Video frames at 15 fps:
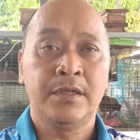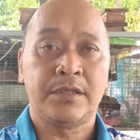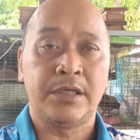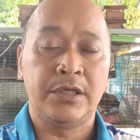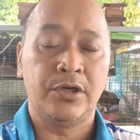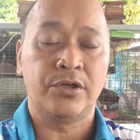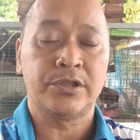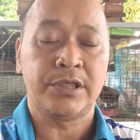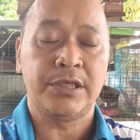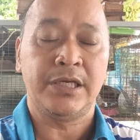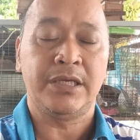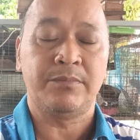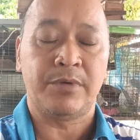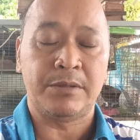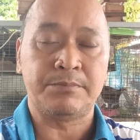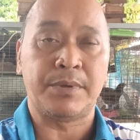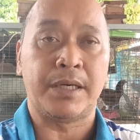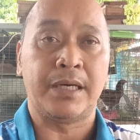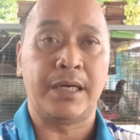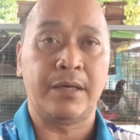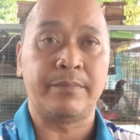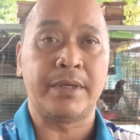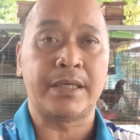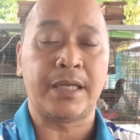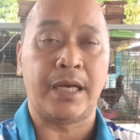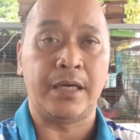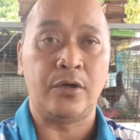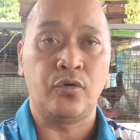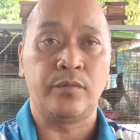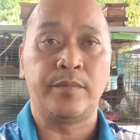ที่นอนที่นี่มันเป็นแล้วไปถ่า
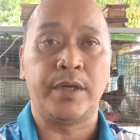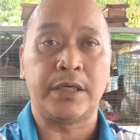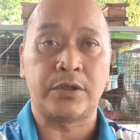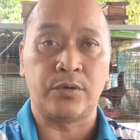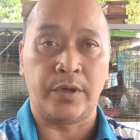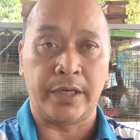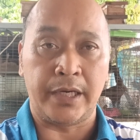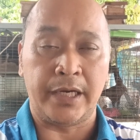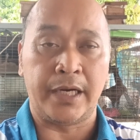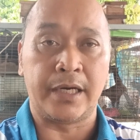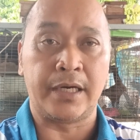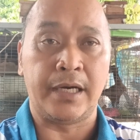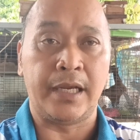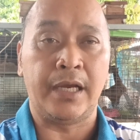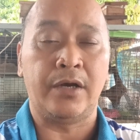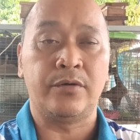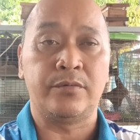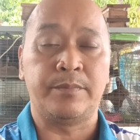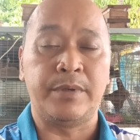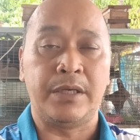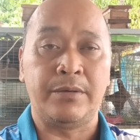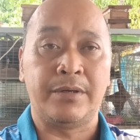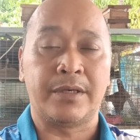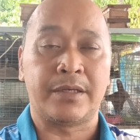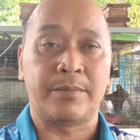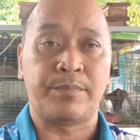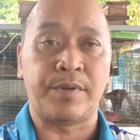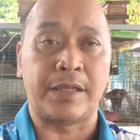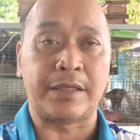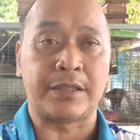ยรูปด้วยตัวเอง แล้วมี
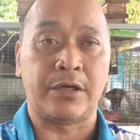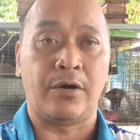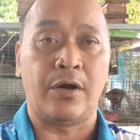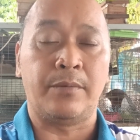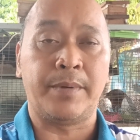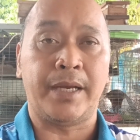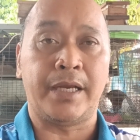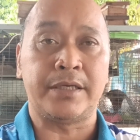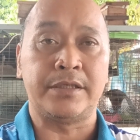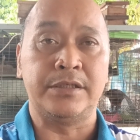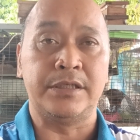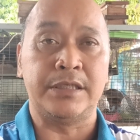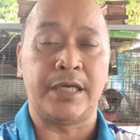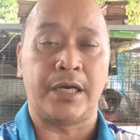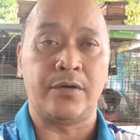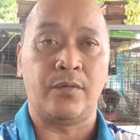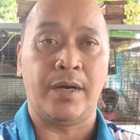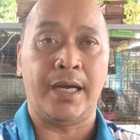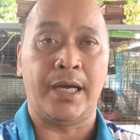สัตวแพทย์ยืนยันว่า